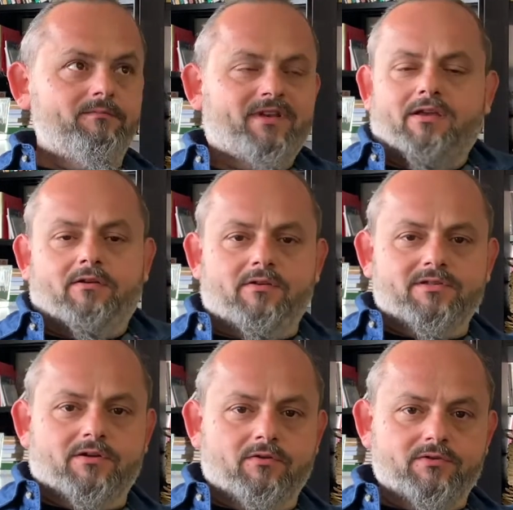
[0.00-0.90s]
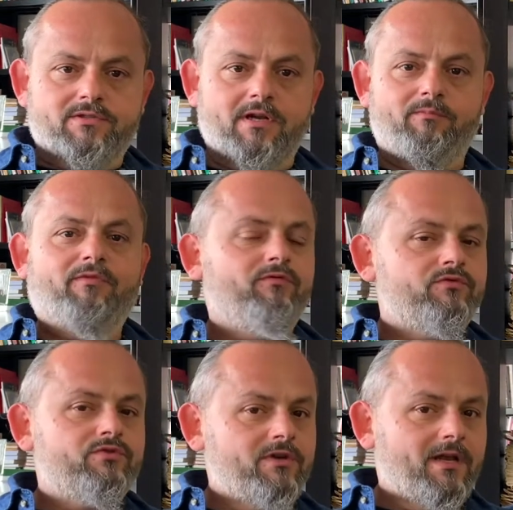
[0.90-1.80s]
perché è una cosa nostra, può
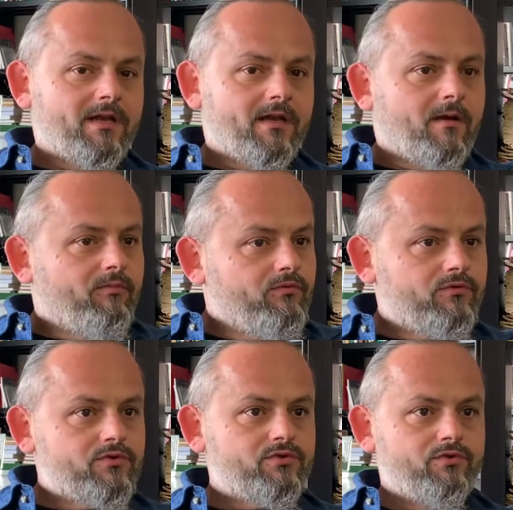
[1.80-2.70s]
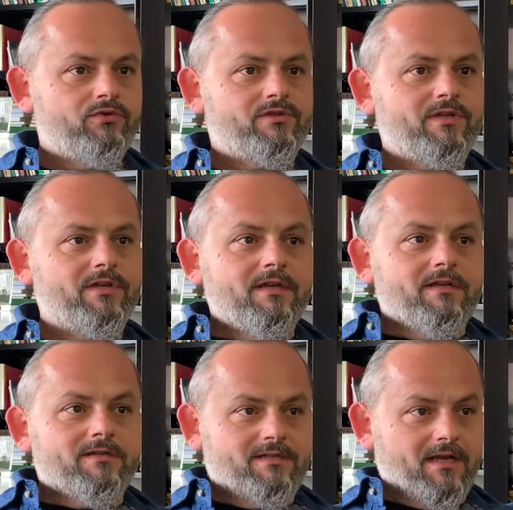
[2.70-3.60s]
funzionare appunto solo se,
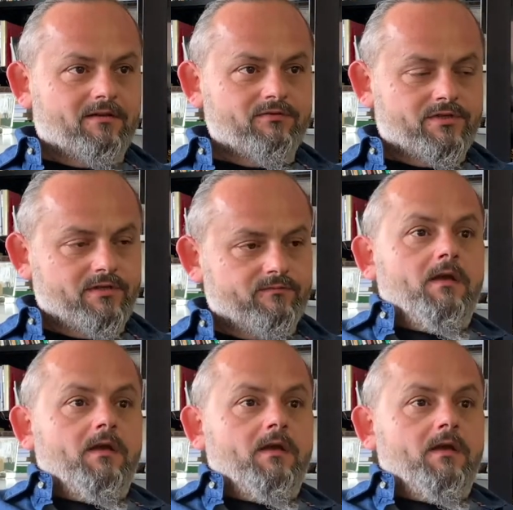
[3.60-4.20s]
se è così.